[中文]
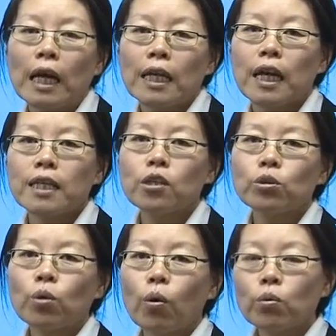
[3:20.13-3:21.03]
也就是
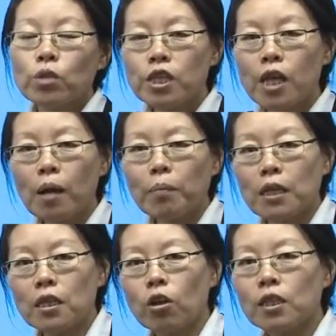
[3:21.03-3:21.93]
从上面
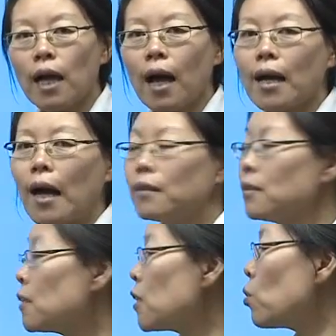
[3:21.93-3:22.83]
朝下看
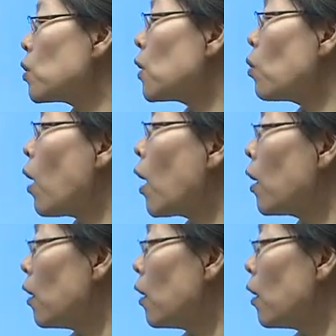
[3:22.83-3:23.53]
这种情况。